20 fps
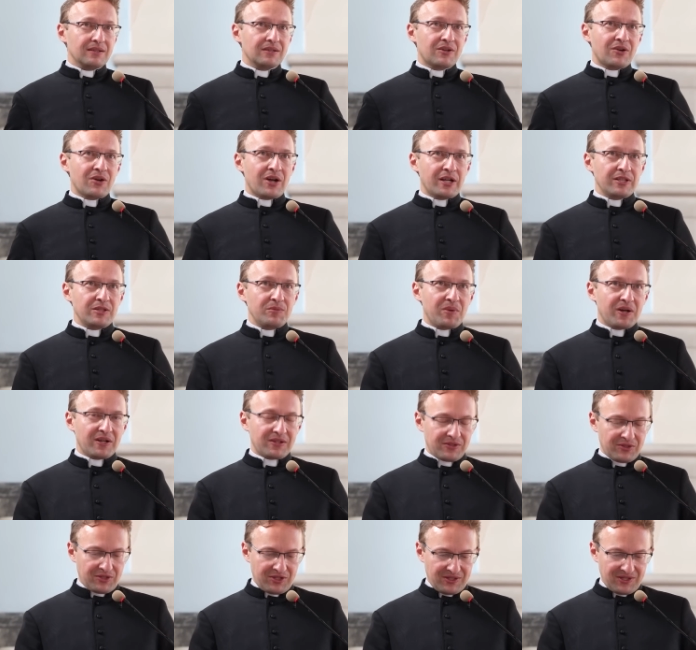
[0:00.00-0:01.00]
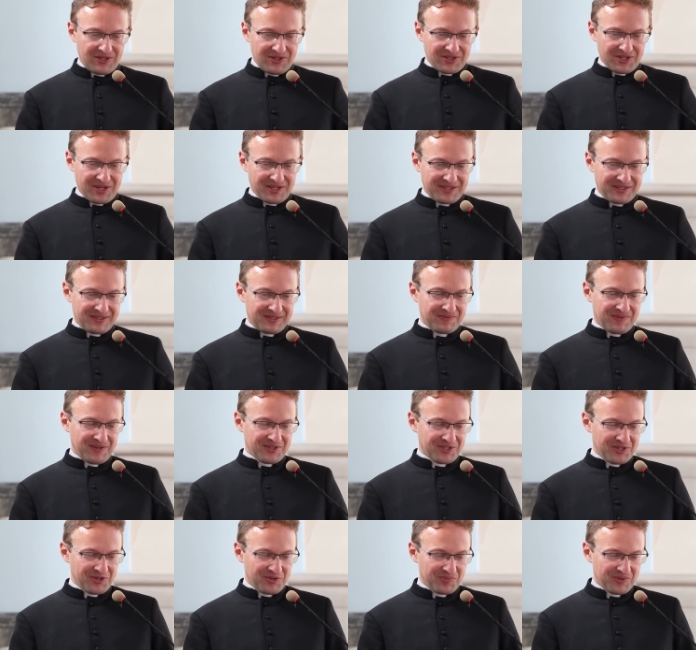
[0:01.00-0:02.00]
Kochani, bardzo się cieszę z
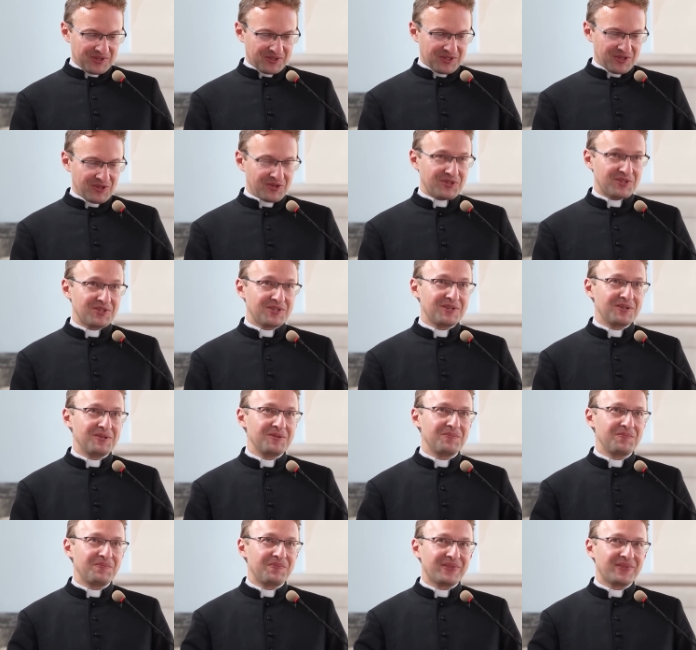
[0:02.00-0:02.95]
Waszej obecności,